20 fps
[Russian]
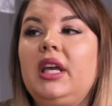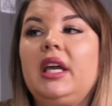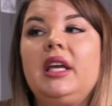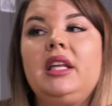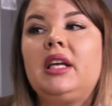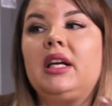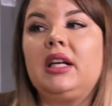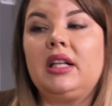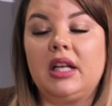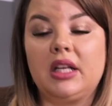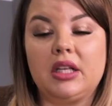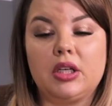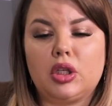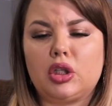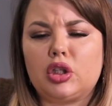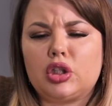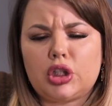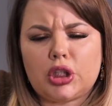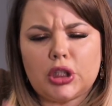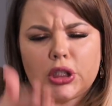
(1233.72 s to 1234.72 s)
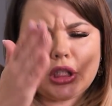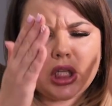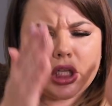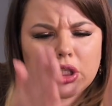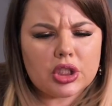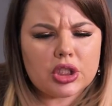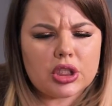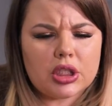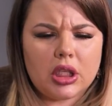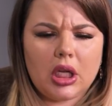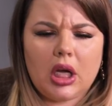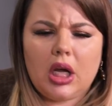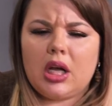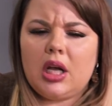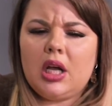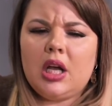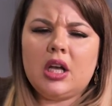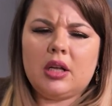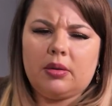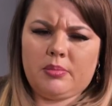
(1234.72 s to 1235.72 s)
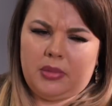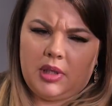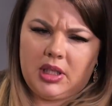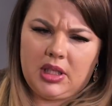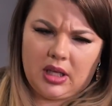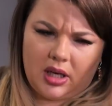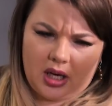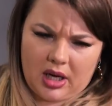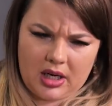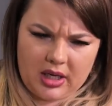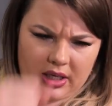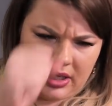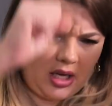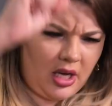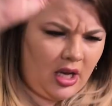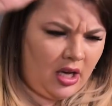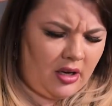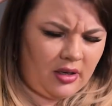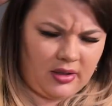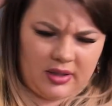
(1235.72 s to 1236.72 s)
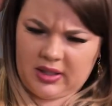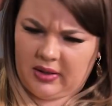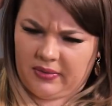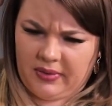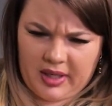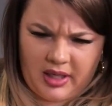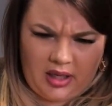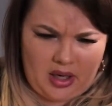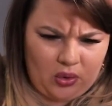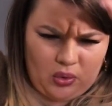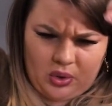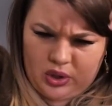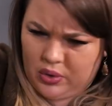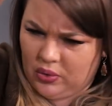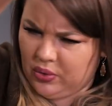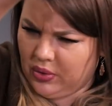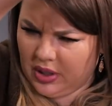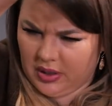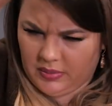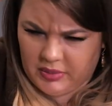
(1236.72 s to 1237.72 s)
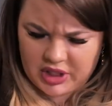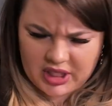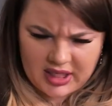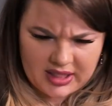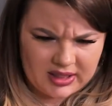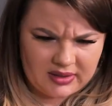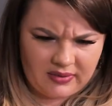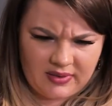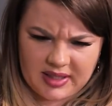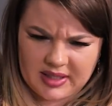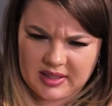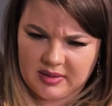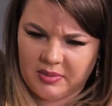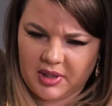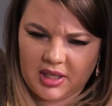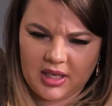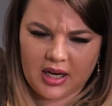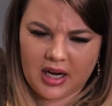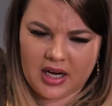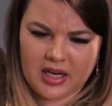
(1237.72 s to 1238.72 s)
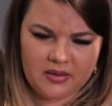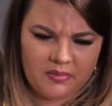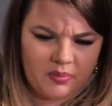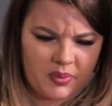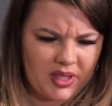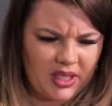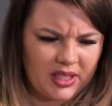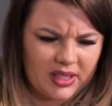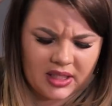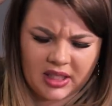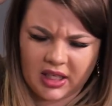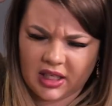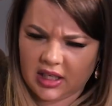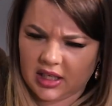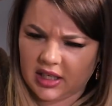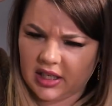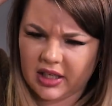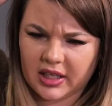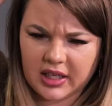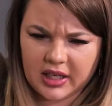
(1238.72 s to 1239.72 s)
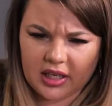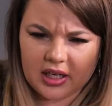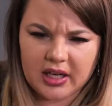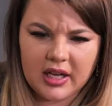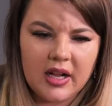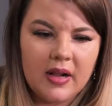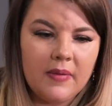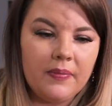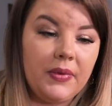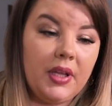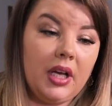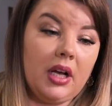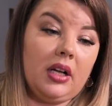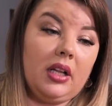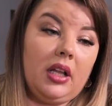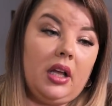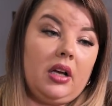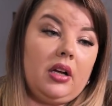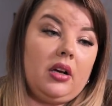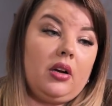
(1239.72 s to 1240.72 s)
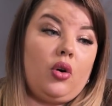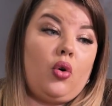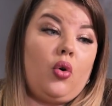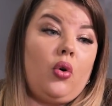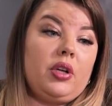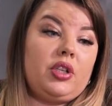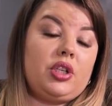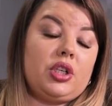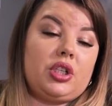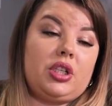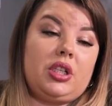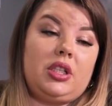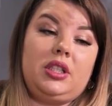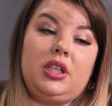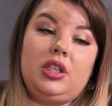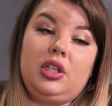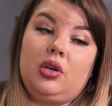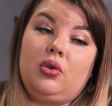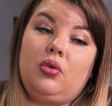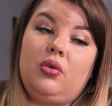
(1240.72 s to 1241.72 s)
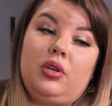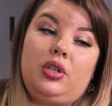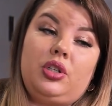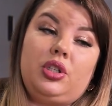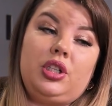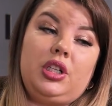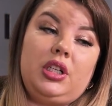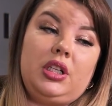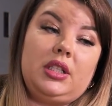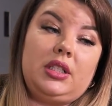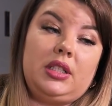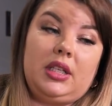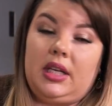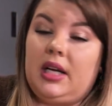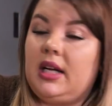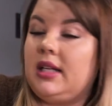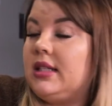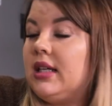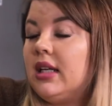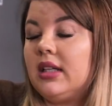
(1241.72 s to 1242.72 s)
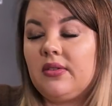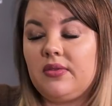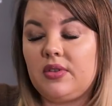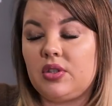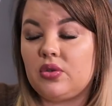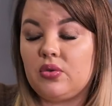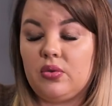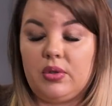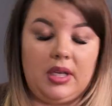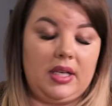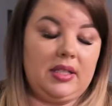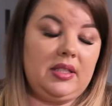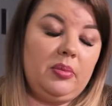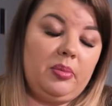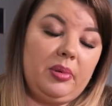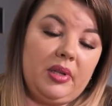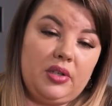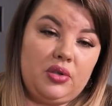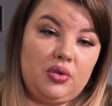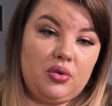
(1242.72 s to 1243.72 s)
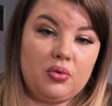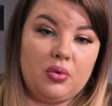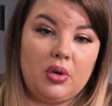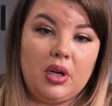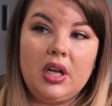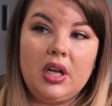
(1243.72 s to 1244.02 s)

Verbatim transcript: я ей никогда не говорил, ты должна медали, завоюем сейчас весь мир, Олимпийские игры. Никогда. Я говорю, хочешь, иди, не хочешь, не иди, я тебя отвезу, я заплачу.